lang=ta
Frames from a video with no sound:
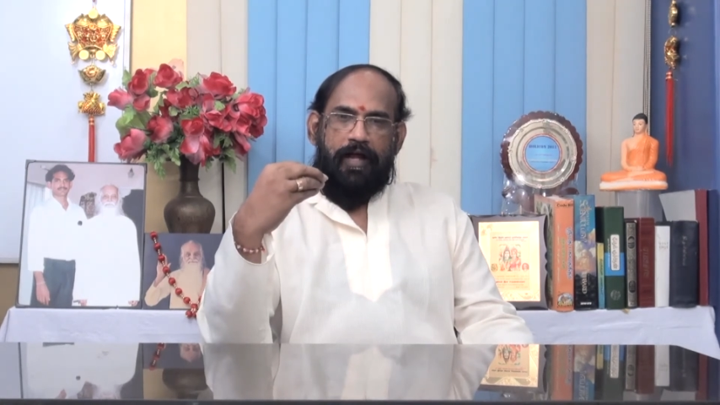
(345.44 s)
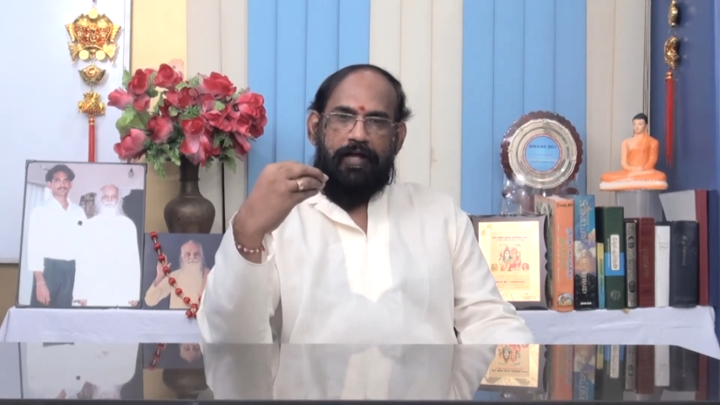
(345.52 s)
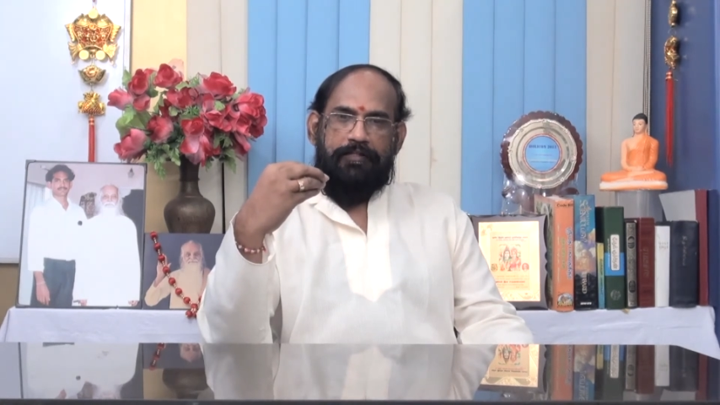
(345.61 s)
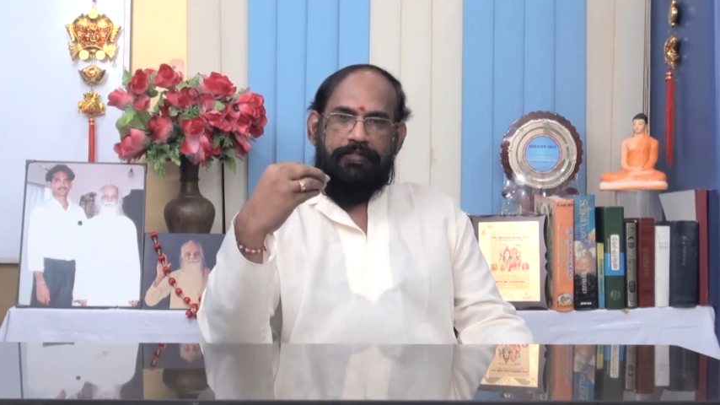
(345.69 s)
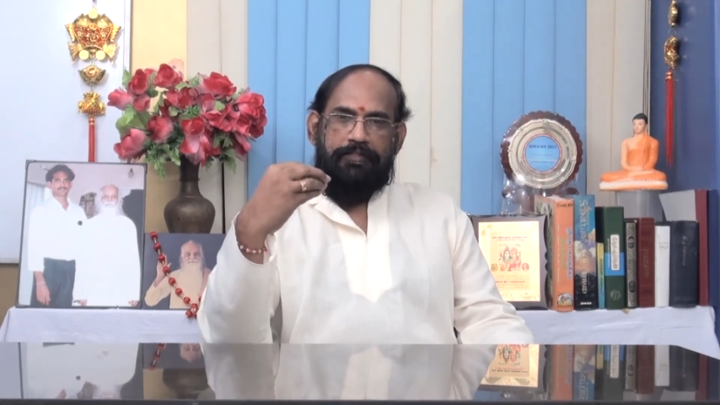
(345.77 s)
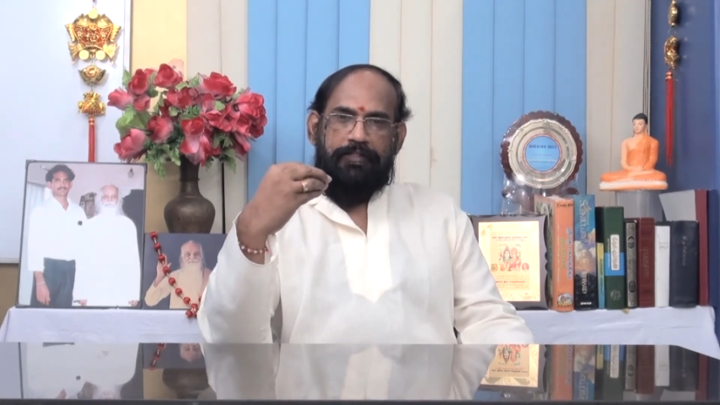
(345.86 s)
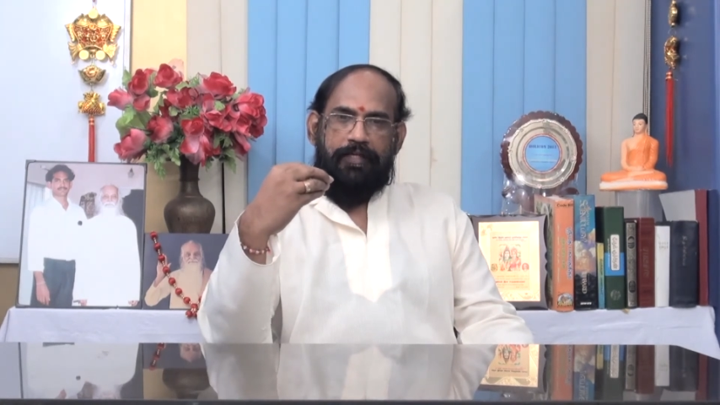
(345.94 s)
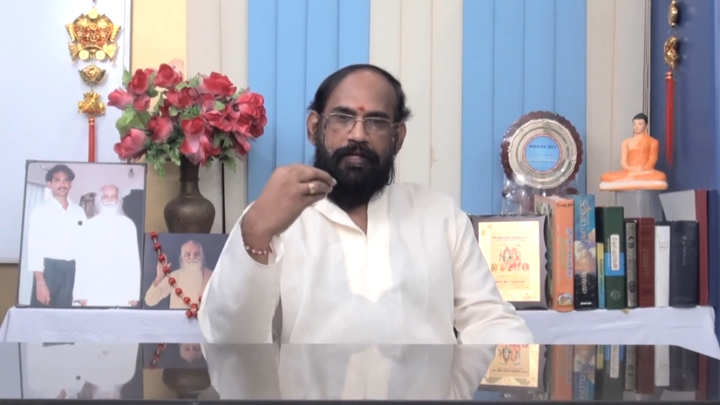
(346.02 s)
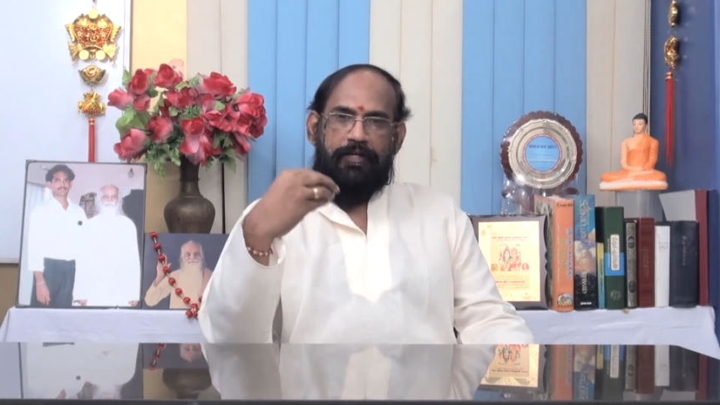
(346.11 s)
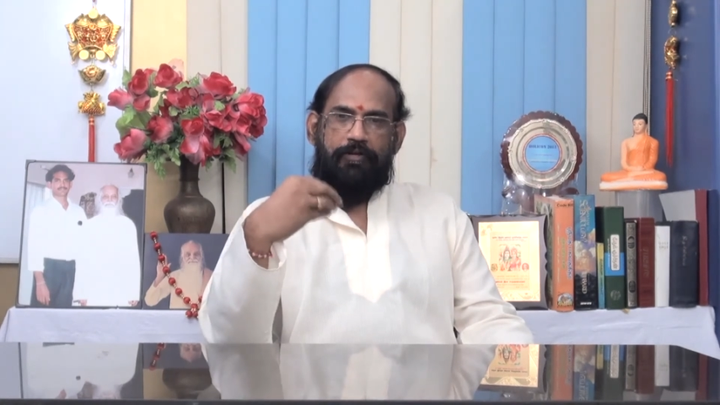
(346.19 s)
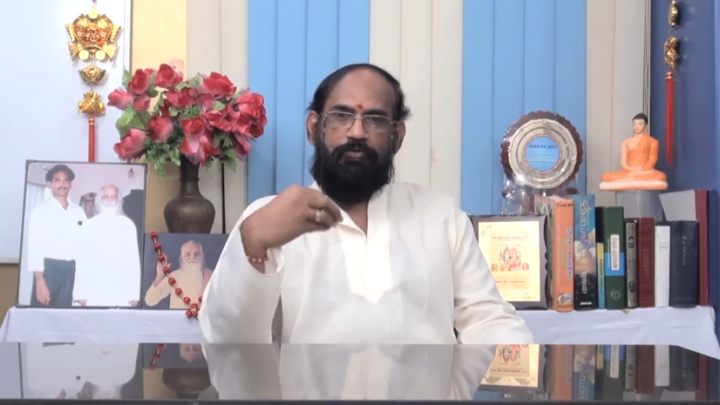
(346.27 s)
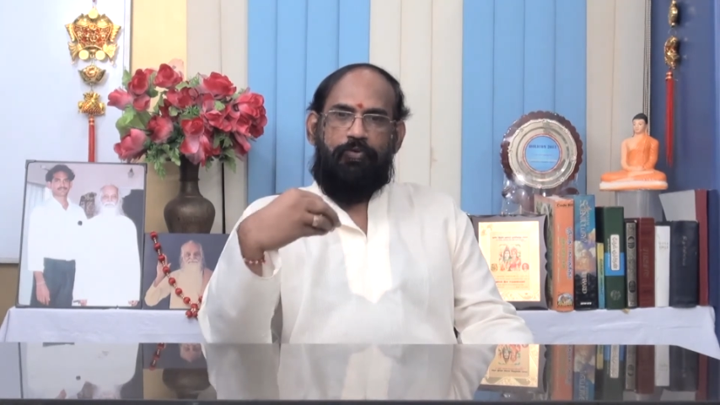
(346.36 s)
அது
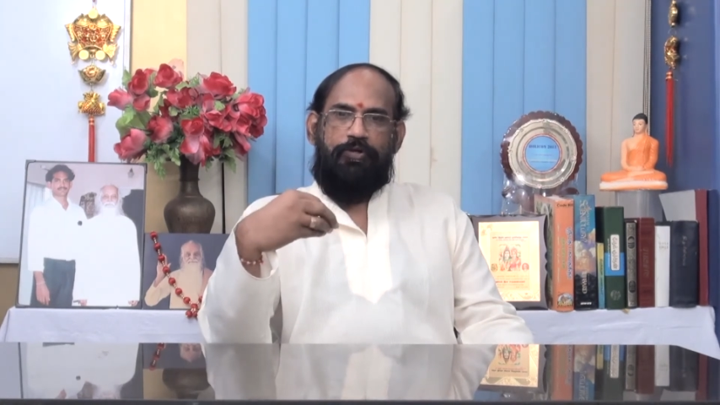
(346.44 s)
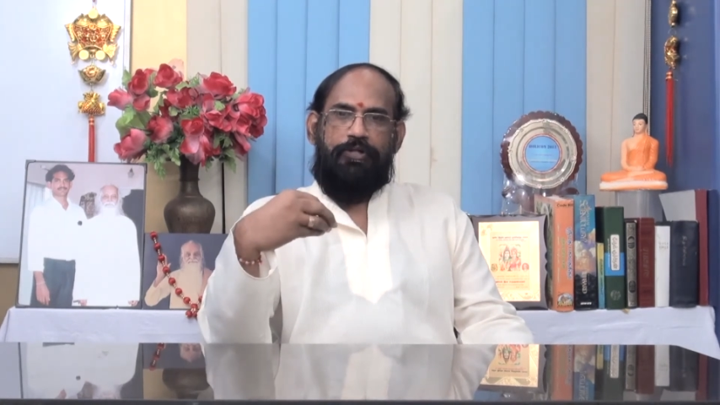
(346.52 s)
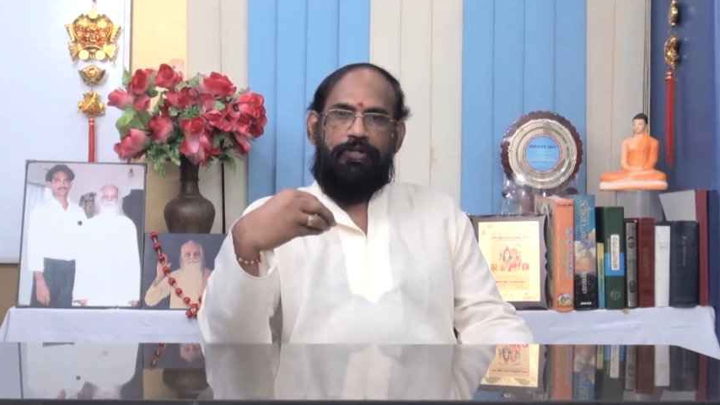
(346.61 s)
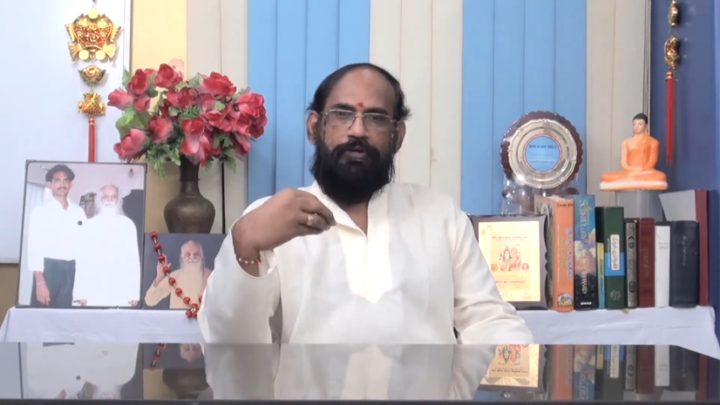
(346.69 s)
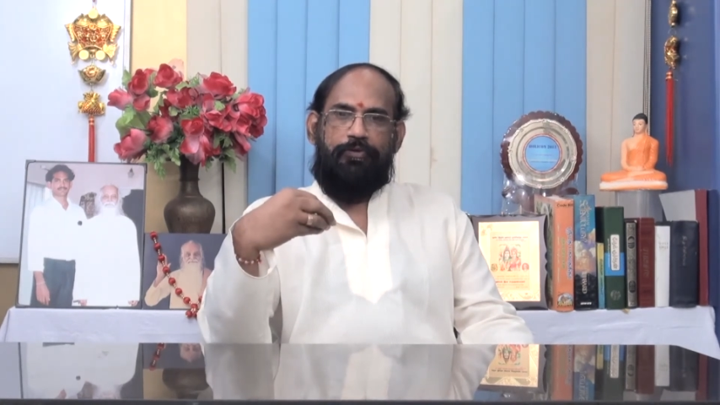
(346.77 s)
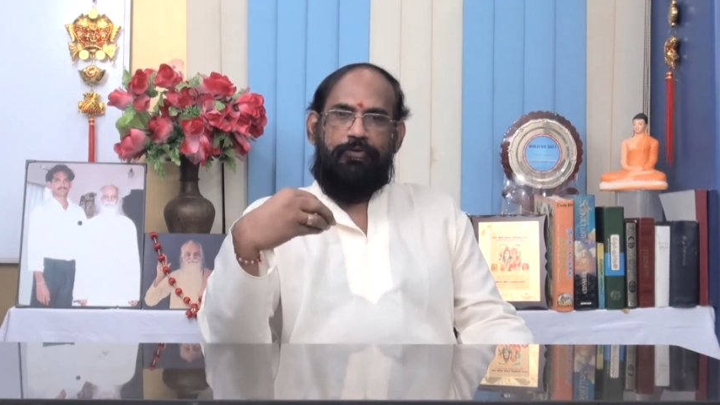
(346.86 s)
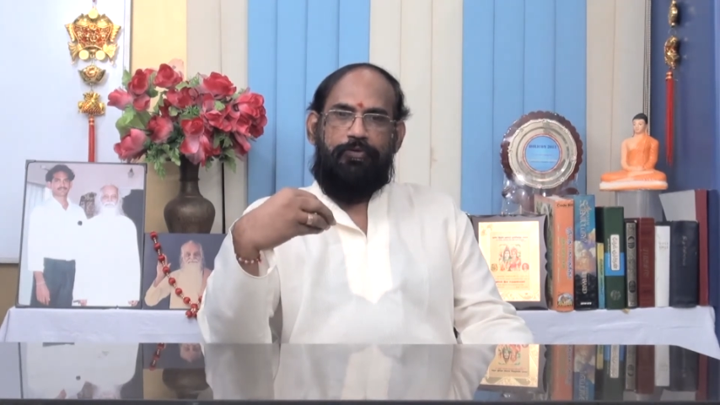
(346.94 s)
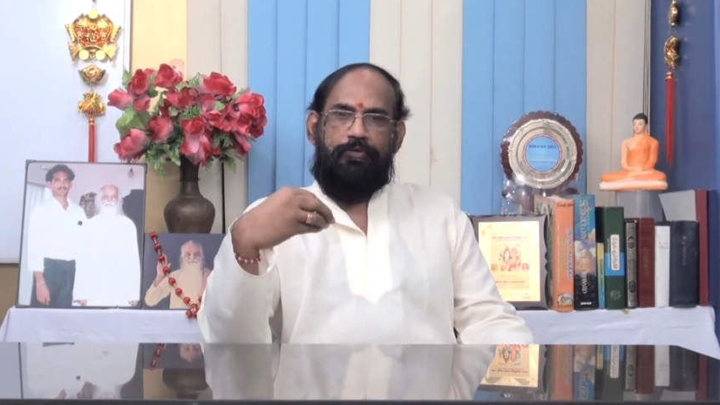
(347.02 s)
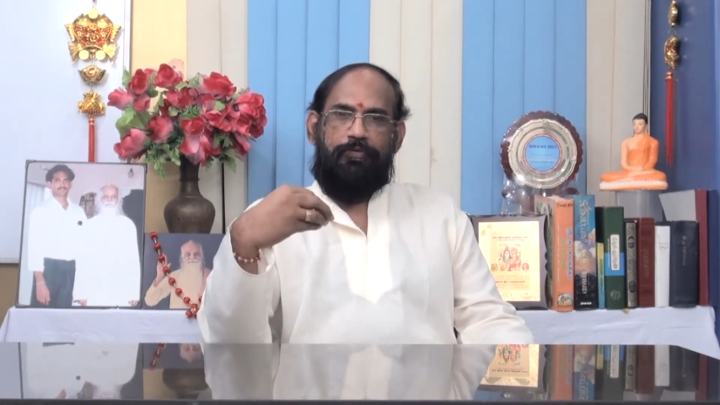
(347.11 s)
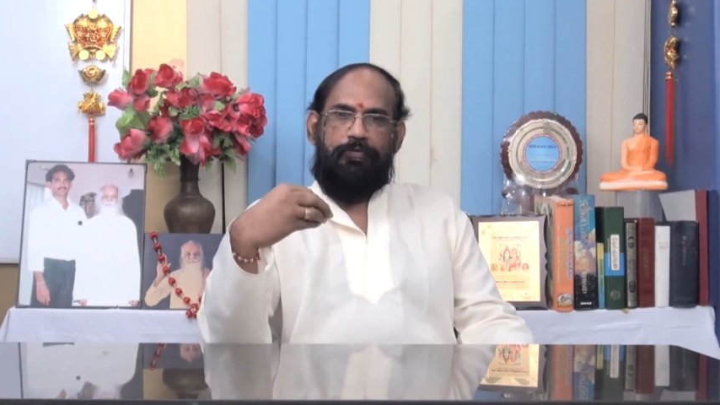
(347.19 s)
என்ன சொல்லுகிறதோ